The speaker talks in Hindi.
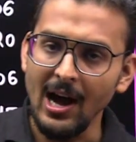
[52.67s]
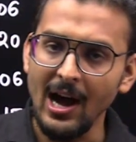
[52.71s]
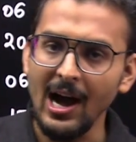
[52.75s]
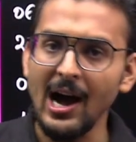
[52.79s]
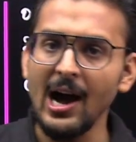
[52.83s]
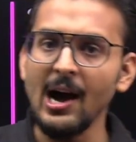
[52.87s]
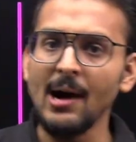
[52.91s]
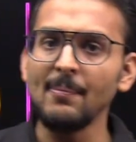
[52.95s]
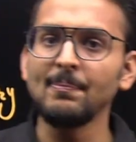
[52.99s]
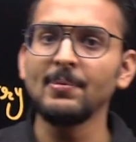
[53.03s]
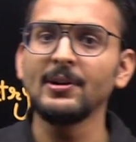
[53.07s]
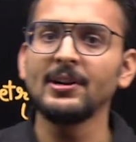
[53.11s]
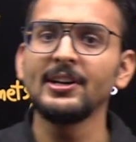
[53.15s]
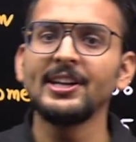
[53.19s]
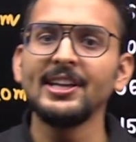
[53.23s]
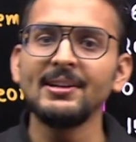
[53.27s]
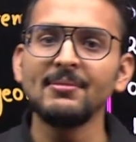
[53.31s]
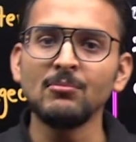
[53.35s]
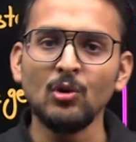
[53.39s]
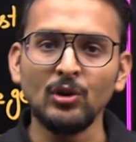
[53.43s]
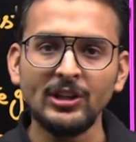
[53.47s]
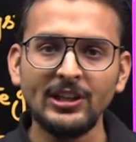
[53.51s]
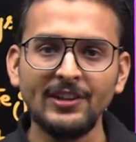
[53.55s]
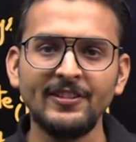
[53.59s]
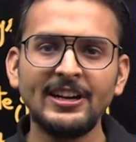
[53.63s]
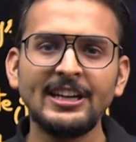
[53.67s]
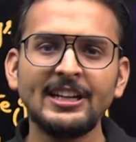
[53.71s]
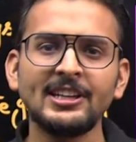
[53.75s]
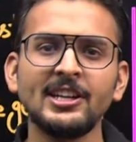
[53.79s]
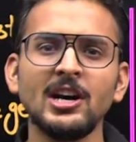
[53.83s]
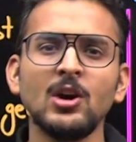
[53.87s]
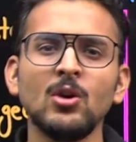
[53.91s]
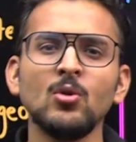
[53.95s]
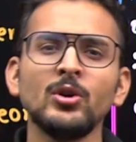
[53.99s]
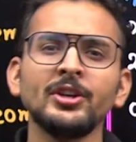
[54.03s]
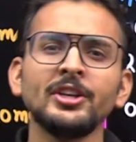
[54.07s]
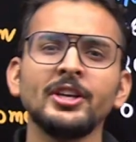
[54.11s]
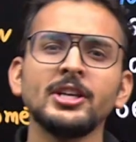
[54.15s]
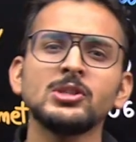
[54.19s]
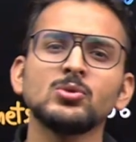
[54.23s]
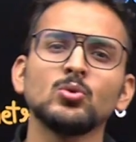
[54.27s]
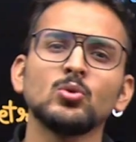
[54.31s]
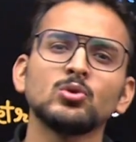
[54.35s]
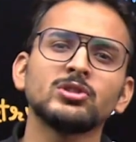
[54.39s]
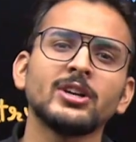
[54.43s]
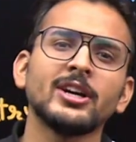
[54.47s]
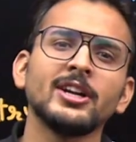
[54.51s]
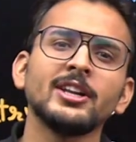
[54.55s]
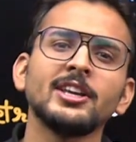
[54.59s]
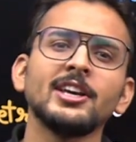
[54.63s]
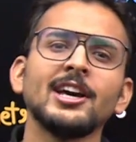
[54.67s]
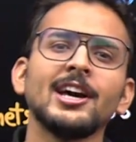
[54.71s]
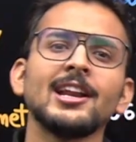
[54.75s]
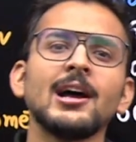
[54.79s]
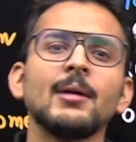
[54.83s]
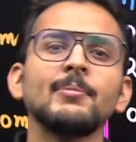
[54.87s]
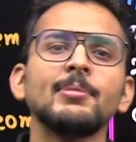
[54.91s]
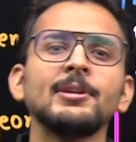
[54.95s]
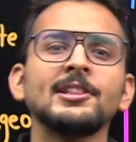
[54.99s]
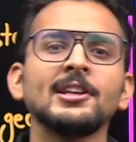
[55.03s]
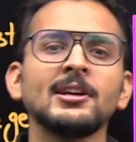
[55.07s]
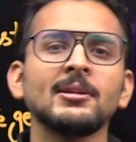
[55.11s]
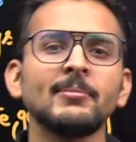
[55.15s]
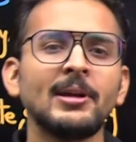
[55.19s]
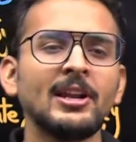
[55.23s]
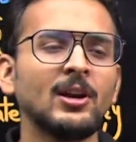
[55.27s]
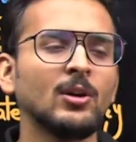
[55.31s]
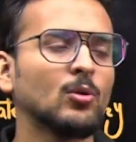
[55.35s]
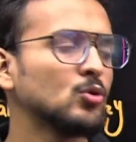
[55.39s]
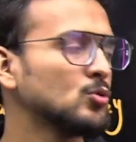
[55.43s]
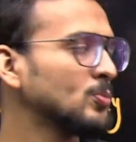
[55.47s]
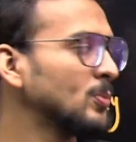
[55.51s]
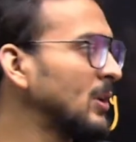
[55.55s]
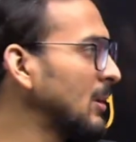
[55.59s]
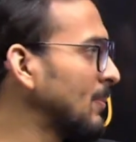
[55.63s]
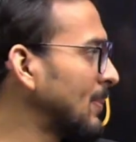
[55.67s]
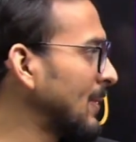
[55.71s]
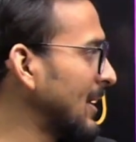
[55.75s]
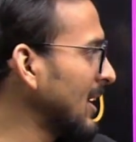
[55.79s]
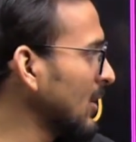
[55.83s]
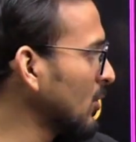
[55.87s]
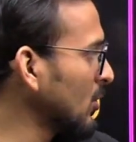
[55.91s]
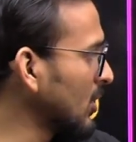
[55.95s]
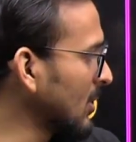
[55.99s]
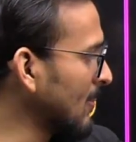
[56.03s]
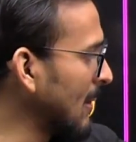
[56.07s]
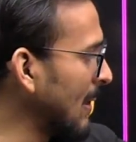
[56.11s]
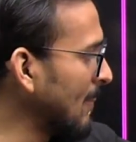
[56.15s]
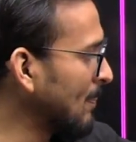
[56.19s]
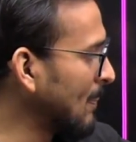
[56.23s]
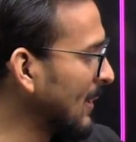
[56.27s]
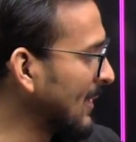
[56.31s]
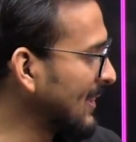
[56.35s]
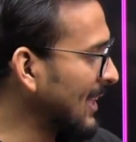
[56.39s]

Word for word: आप डिमोटिवेट ना हो ये सोचकर कि यार अभी तक मैंने कुछ भी नहीं पढ़ा क्योंकि मैं